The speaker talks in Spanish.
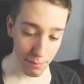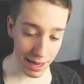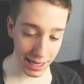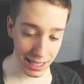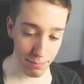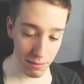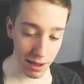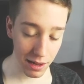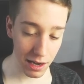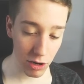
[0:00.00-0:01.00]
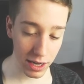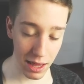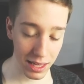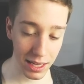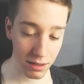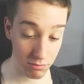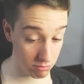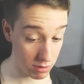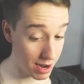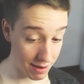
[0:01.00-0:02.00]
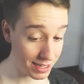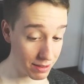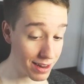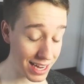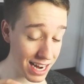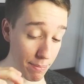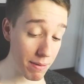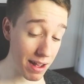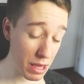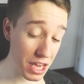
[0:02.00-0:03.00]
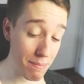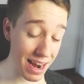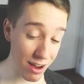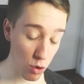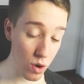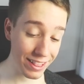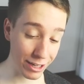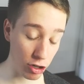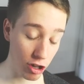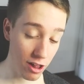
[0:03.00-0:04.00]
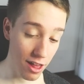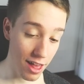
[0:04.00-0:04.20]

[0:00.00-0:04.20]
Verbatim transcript: Vale, esa pava lo que hace... Mm, la acabáis de ver. Es la primera vez que me la encuentro.